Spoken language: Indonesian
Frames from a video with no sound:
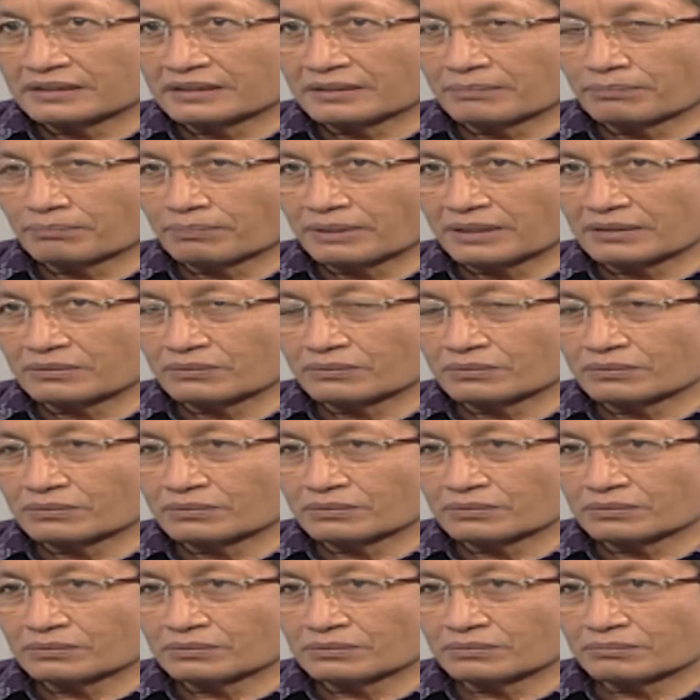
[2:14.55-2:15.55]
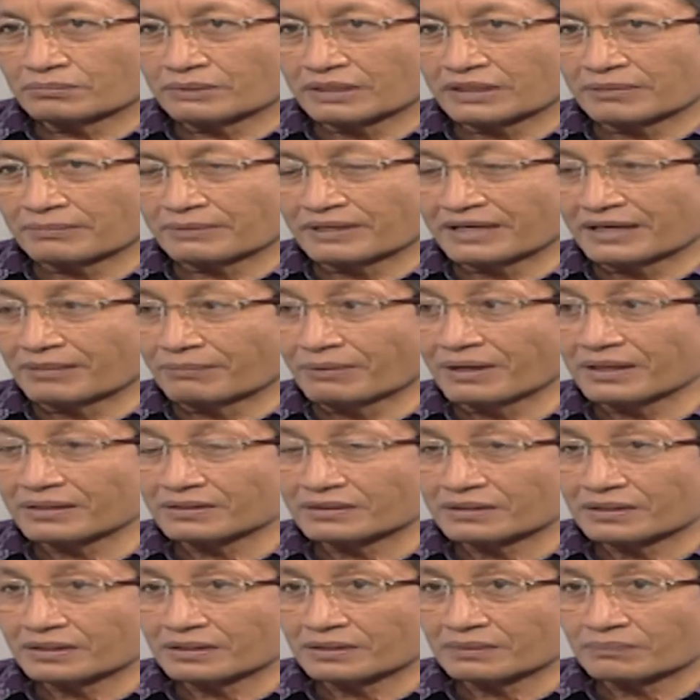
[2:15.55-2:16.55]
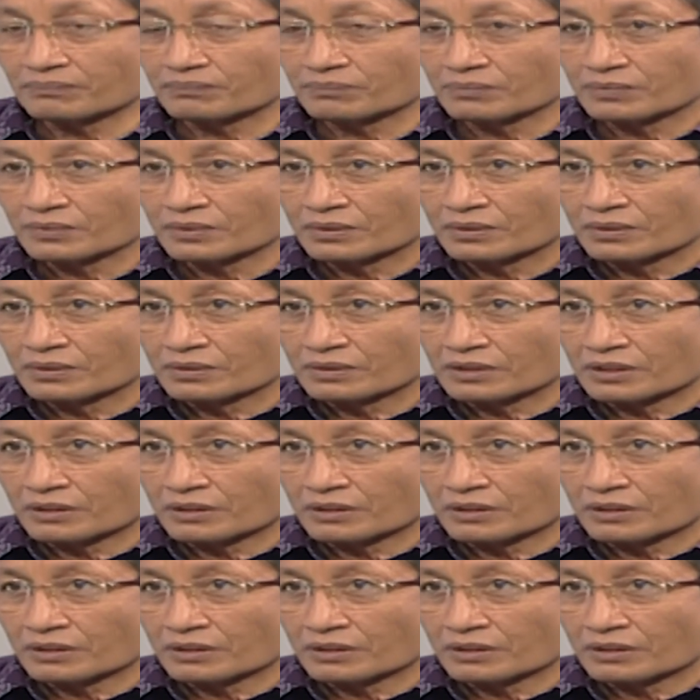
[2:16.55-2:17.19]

tempat untuk beribadah mahta, ya.